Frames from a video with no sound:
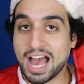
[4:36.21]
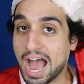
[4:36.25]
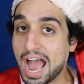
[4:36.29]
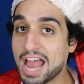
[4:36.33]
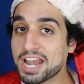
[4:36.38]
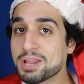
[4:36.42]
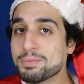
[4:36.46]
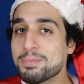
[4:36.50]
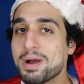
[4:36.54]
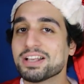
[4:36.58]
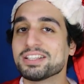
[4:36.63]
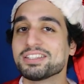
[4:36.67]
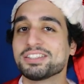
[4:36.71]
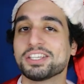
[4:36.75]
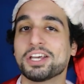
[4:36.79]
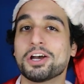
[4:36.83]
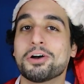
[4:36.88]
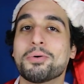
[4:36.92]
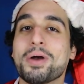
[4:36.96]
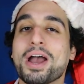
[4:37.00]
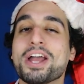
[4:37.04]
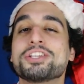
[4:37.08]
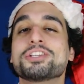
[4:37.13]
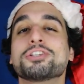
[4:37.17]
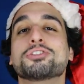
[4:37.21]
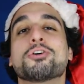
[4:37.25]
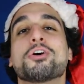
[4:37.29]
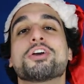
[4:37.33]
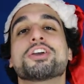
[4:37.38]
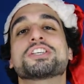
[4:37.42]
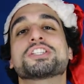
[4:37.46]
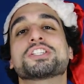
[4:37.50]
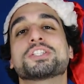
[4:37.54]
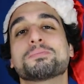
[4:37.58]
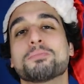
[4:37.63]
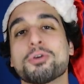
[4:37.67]
A animação é de
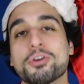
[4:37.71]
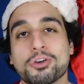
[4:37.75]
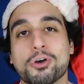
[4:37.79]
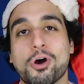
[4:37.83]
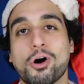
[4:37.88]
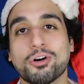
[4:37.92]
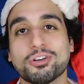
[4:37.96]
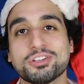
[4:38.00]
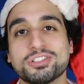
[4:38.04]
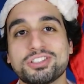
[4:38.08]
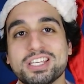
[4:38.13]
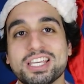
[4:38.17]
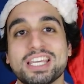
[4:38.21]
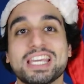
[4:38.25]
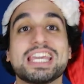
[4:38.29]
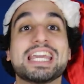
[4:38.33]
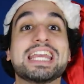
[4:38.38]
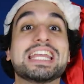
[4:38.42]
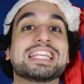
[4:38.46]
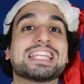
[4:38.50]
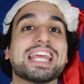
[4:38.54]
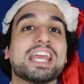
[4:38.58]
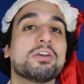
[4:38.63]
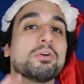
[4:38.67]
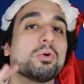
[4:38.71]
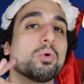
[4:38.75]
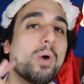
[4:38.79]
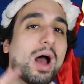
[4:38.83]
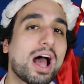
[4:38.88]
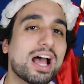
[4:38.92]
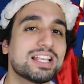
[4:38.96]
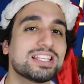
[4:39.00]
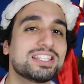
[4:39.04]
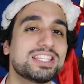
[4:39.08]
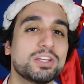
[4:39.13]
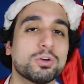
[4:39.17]
2011 e tem
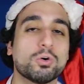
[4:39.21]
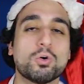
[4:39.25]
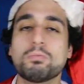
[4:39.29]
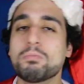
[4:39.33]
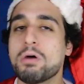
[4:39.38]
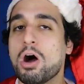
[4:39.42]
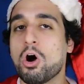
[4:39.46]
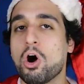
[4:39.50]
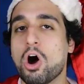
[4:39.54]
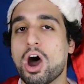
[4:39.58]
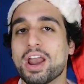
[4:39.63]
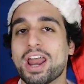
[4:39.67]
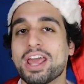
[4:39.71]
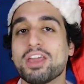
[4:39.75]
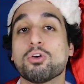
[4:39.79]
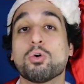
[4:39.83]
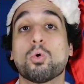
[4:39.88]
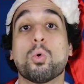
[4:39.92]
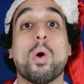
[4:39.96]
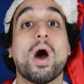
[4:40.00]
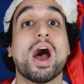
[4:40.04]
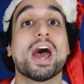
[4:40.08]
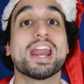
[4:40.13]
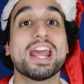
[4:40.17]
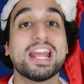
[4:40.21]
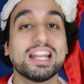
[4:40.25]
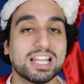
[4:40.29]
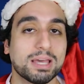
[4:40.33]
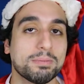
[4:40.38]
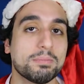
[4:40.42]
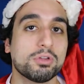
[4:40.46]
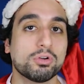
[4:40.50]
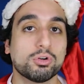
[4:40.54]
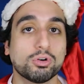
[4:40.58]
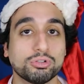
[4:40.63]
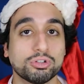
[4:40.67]
quase uma hora e 40 40
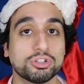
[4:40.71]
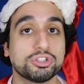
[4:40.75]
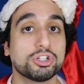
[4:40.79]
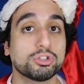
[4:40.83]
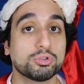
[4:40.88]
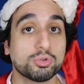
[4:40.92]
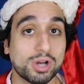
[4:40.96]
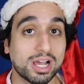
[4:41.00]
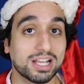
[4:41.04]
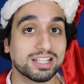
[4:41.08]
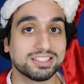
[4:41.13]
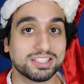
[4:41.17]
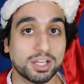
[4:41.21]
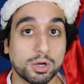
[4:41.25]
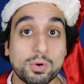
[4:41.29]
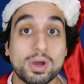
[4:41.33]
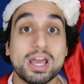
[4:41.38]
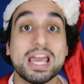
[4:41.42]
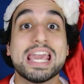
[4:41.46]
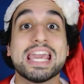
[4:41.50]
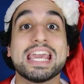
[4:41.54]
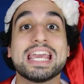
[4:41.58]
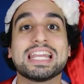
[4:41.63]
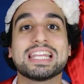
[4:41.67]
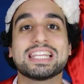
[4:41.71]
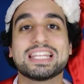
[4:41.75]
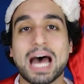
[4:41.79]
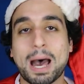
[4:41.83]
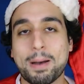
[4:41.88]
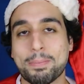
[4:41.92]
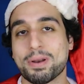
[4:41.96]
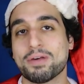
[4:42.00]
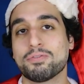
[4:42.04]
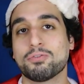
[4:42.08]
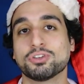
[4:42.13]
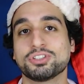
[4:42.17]
minutos de duração e
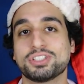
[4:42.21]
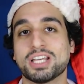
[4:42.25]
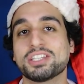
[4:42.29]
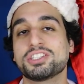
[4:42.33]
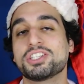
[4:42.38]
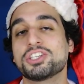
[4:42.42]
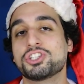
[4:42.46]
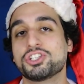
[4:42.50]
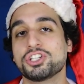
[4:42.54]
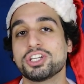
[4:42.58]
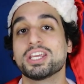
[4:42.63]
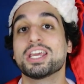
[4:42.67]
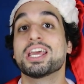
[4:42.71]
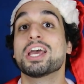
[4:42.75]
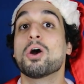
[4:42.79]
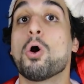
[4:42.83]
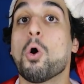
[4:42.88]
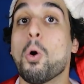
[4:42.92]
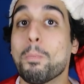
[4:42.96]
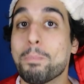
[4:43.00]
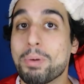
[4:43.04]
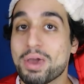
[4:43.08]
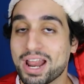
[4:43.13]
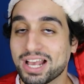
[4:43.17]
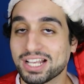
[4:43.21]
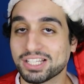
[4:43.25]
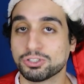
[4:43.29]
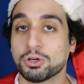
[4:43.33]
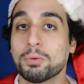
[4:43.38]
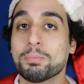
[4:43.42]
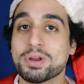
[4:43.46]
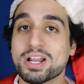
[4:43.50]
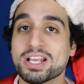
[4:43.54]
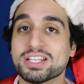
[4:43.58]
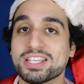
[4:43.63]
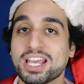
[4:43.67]
dá para você assistir
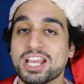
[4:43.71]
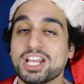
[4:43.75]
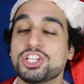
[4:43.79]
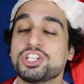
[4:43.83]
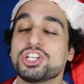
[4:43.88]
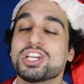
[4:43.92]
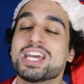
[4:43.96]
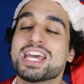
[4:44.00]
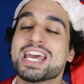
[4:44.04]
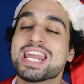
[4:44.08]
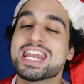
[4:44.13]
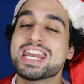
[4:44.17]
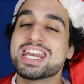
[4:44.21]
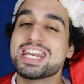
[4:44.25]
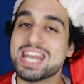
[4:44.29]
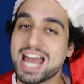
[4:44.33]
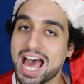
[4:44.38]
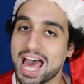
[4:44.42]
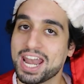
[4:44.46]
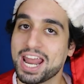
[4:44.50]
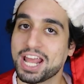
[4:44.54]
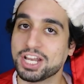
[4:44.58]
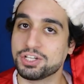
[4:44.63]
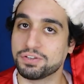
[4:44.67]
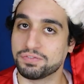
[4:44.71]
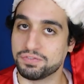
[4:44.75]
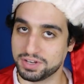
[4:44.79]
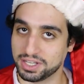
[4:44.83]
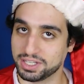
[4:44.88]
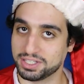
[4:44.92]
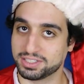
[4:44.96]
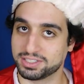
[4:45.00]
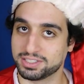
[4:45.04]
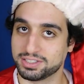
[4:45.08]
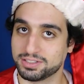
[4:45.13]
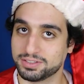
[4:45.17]
Operação Presente na
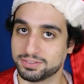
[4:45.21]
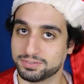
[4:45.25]
Netflix.